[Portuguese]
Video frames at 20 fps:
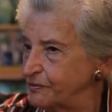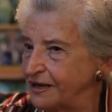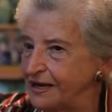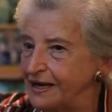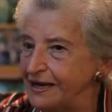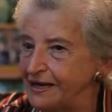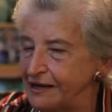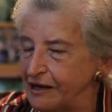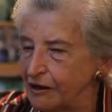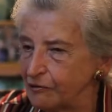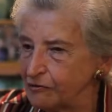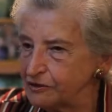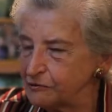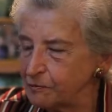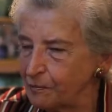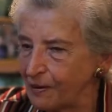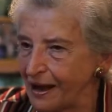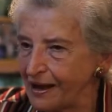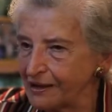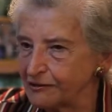cria o
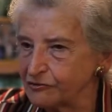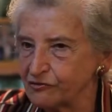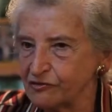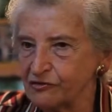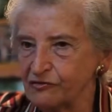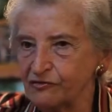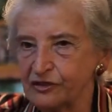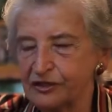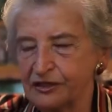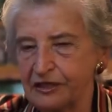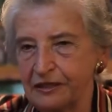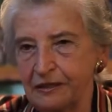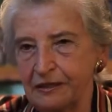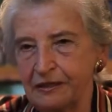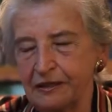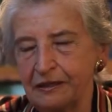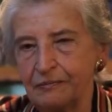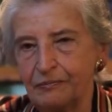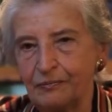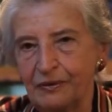espaço e
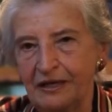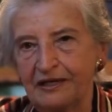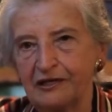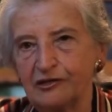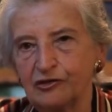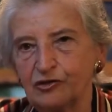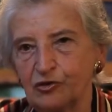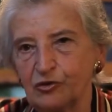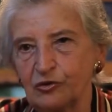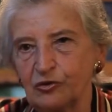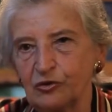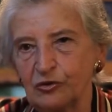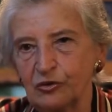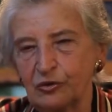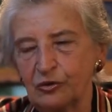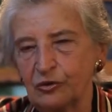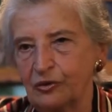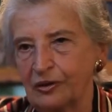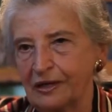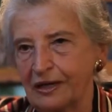você planejou
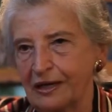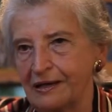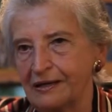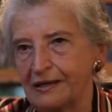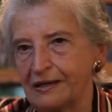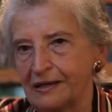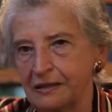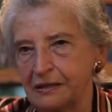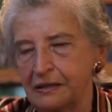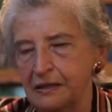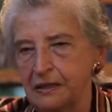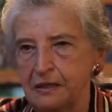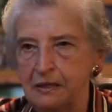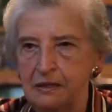colocar